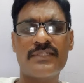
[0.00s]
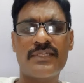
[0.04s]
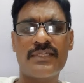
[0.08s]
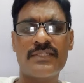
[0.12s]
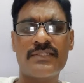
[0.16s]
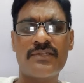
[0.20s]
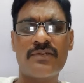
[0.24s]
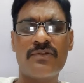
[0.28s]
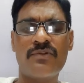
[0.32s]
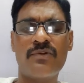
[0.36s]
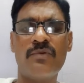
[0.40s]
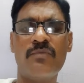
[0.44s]

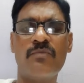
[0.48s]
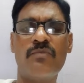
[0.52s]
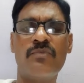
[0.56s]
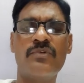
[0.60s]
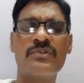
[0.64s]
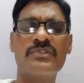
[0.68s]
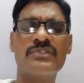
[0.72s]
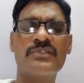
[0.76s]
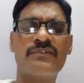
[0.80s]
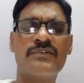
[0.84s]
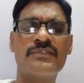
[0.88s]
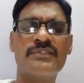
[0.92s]
ఎడ్యుకేషన్లో
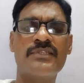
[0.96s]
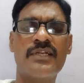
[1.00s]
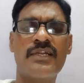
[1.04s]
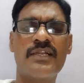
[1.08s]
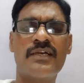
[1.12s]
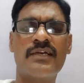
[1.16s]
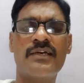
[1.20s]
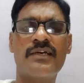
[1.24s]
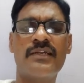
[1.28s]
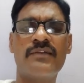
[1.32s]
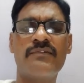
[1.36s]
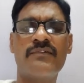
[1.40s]
మూడు సంవత్సరాల
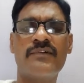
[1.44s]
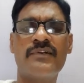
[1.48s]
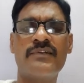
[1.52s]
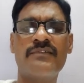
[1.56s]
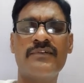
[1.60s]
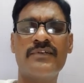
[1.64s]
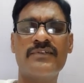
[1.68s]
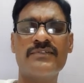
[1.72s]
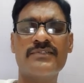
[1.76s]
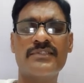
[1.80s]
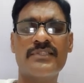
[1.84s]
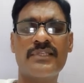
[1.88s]
అంగన్వాడీ
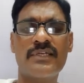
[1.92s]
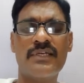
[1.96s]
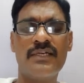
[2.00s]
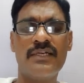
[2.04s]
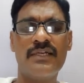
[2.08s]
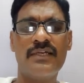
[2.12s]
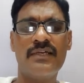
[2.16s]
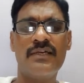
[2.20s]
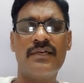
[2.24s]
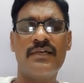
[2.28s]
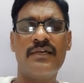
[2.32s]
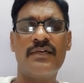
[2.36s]
వ్యవస్థ
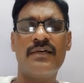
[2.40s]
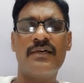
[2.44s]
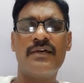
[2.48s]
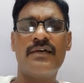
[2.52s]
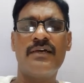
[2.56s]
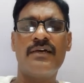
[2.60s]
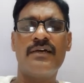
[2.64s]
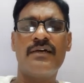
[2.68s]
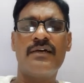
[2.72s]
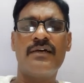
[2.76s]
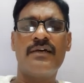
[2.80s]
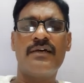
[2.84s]

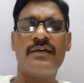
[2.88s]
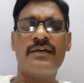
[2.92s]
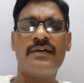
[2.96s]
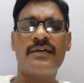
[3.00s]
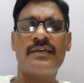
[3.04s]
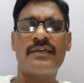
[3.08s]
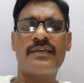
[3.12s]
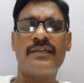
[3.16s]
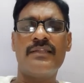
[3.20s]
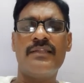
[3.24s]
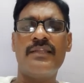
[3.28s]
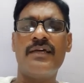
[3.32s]

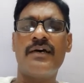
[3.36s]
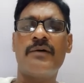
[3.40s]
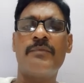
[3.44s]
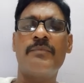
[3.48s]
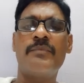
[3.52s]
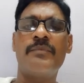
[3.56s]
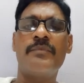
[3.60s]
కింద